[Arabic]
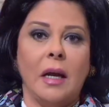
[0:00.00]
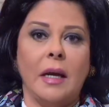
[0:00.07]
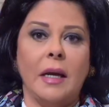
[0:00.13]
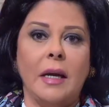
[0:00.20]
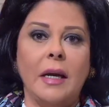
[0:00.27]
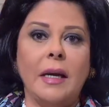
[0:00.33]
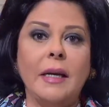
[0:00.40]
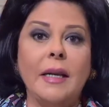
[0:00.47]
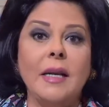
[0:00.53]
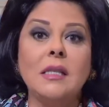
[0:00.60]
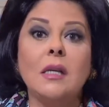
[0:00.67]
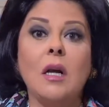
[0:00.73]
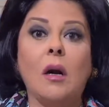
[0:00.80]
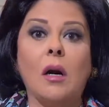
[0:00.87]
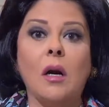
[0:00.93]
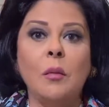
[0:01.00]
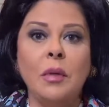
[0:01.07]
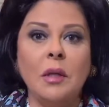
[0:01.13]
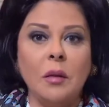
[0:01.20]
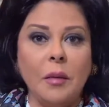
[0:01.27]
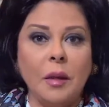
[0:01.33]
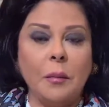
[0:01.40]
آه، الناس
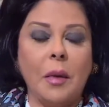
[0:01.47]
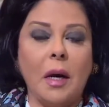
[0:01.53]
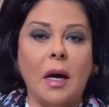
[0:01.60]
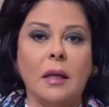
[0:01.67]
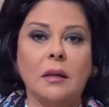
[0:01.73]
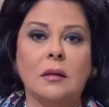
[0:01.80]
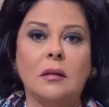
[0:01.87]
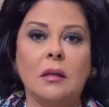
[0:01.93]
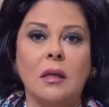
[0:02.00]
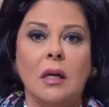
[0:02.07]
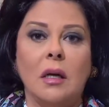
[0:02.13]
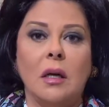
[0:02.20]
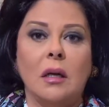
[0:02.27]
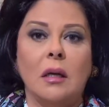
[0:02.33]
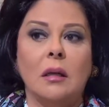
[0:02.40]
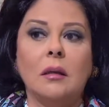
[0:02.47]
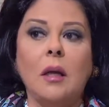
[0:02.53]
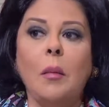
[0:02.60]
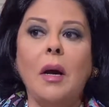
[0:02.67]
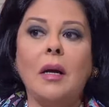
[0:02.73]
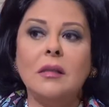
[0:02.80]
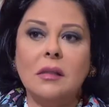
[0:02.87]
قربت من بعض
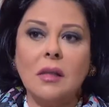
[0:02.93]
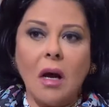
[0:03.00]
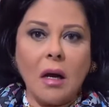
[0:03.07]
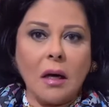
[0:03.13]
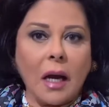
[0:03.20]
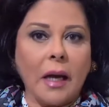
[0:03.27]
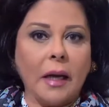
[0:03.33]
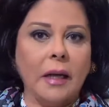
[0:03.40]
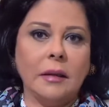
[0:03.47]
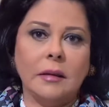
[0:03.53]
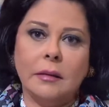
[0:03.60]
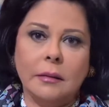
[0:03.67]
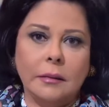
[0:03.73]
طبعا ظهر حاجات